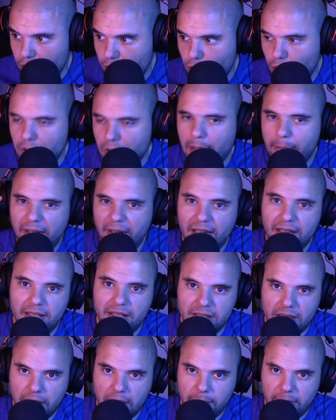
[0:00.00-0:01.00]

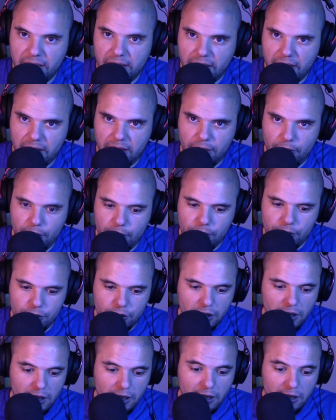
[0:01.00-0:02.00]
contaminantes a nivel de
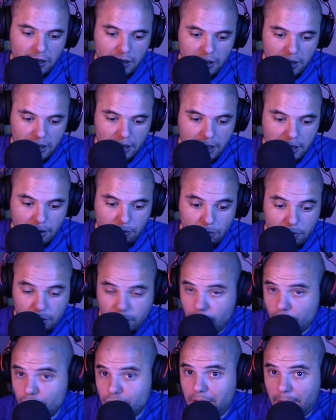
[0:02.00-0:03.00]
CO2 y un
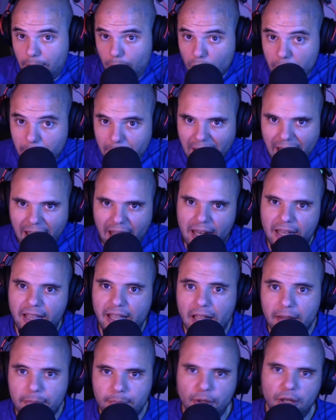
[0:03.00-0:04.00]
CO2 de muy mala
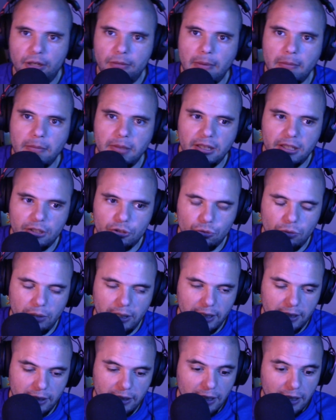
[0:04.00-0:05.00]
calidad, porque normalmente
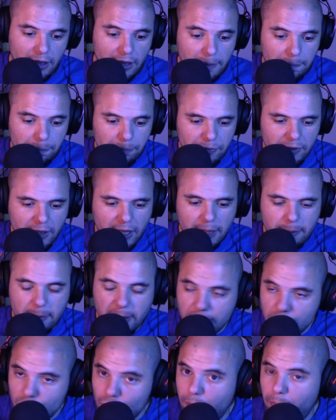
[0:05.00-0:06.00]
suelen
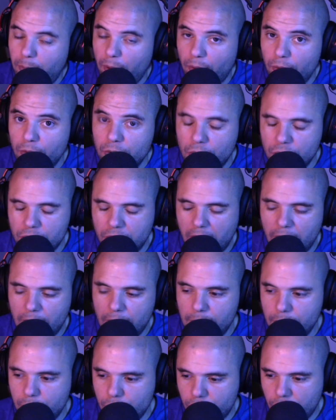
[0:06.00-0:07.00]
derivar sus productos en la
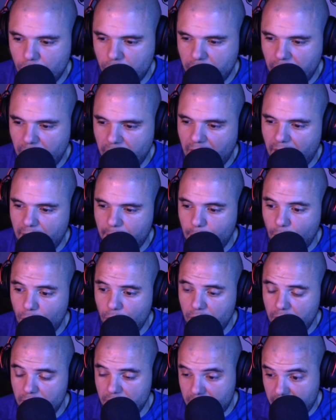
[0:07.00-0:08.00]
combustión del
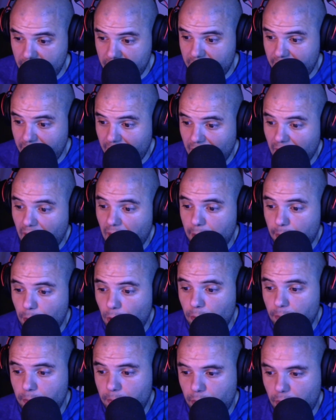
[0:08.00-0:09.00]
carbón, si el
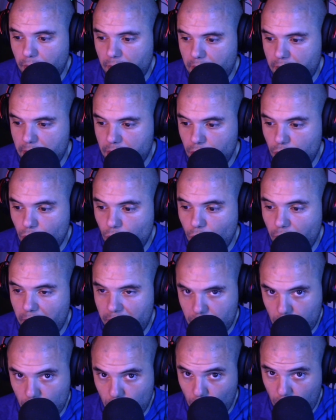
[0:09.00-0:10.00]
carbón pues no
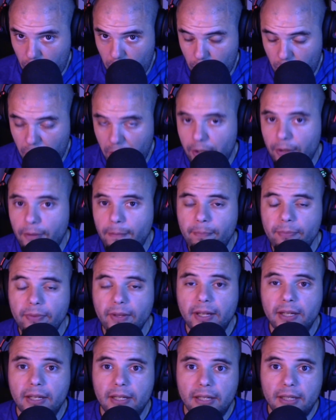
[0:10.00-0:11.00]
es muy bueno.
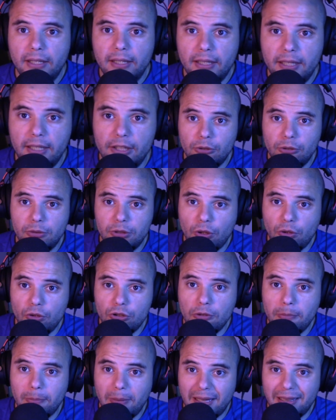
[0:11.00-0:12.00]
Y todo
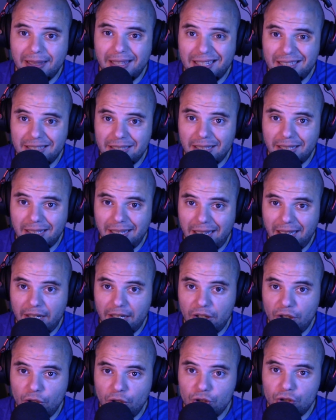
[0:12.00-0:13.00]
son plantas que
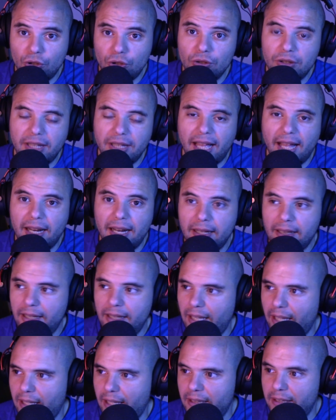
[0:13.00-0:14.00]
no son tan
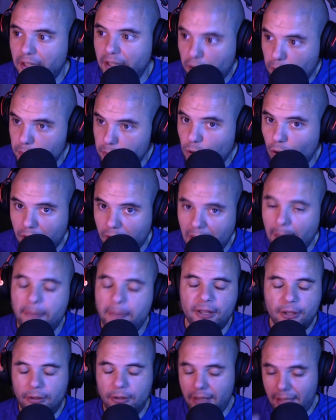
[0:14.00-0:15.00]
de interruptor
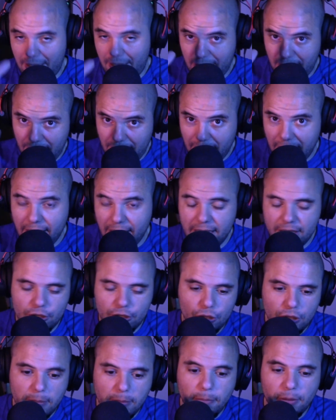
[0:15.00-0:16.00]
rápido. Y
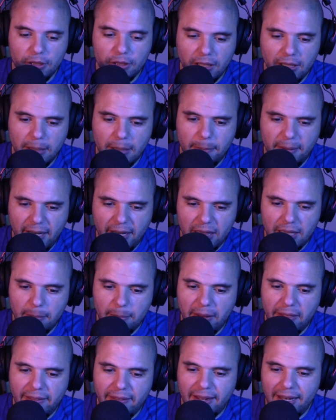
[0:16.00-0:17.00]
esto es importante para el
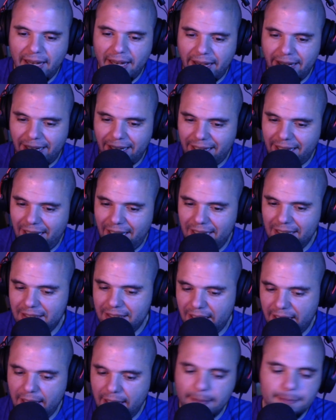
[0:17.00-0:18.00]
tema de la energía
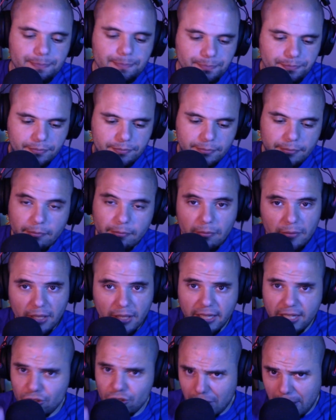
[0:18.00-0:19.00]
eléctrica
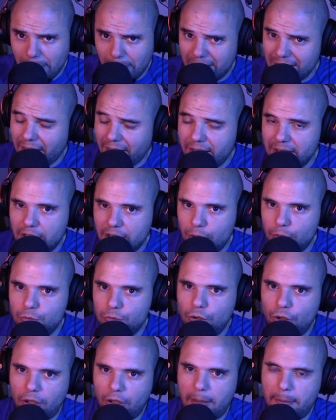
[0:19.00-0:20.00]
que es una planta de
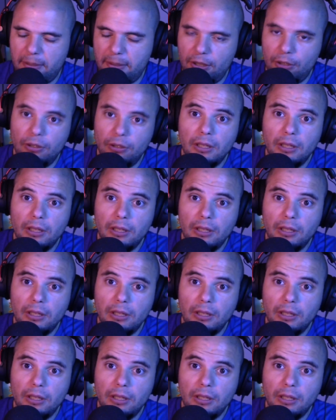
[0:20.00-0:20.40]
interruptor rápido.